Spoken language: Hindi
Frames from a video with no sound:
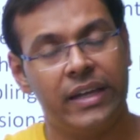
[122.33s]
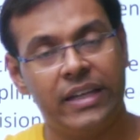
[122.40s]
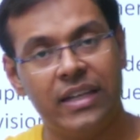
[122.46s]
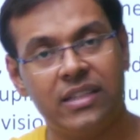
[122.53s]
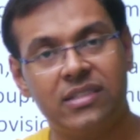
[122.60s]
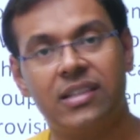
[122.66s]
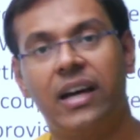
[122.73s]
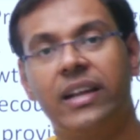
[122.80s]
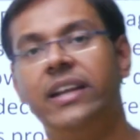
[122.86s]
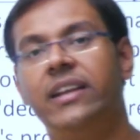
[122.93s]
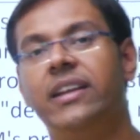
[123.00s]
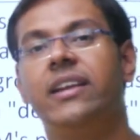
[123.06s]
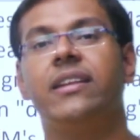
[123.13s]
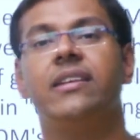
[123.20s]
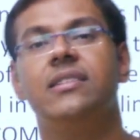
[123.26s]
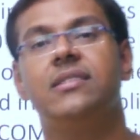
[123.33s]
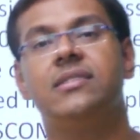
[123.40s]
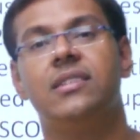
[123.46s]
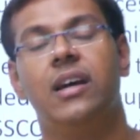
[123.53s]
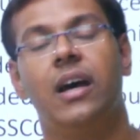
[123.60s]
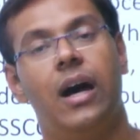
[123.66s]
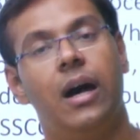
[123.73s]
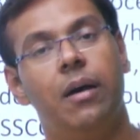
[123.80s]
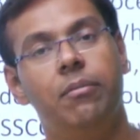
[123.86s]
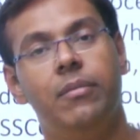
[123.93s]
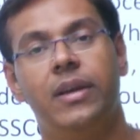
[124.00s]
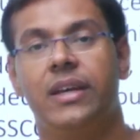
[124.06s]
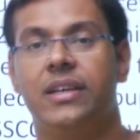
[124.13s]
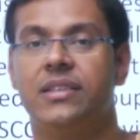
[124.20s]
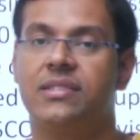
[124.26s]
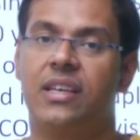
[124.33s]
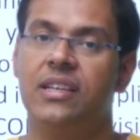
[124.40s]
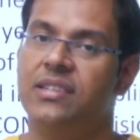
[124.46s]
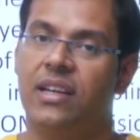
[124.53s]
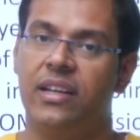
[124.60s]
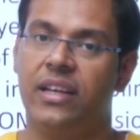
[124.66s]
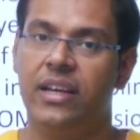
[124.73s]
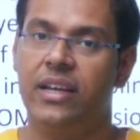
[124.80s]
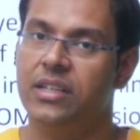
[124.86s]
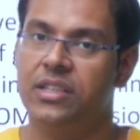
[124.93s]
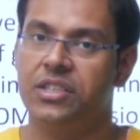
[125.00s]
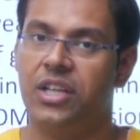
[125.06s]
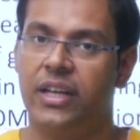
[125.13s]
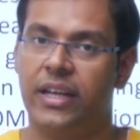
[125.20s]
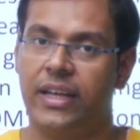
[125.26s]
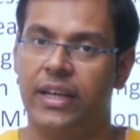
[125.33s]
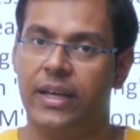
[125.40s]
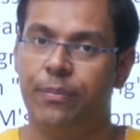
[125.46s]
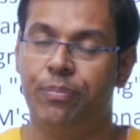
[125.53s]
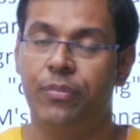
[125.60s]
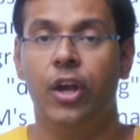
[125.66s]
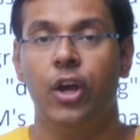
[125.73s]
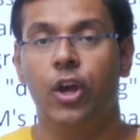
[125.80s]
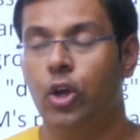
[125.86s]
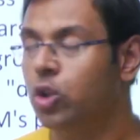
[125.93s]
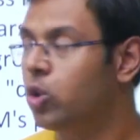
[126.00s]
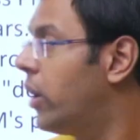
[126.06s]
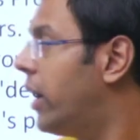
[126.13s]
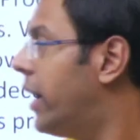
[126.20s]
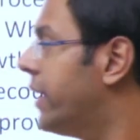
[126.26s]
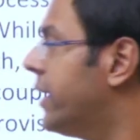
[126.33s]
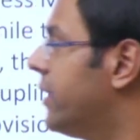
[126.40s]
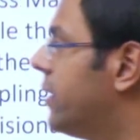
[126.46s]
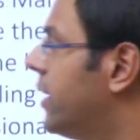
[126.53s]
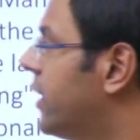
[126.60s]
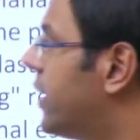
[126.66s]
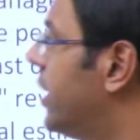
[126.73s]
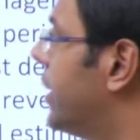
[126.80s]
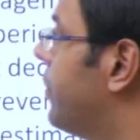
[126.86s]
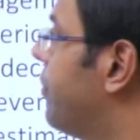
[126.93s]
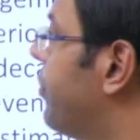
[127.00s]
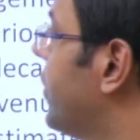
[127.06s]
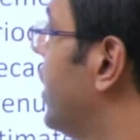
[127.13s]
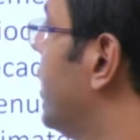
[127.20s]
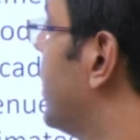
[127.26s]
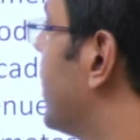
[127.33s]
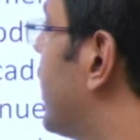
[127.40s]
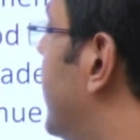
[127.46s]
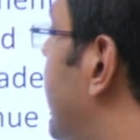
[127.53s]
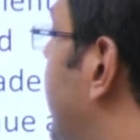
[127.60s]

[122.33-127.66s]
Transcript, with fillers: ये सारी डिटेल्स हम इसके जरिए जानेंगे तो आइए देखें कि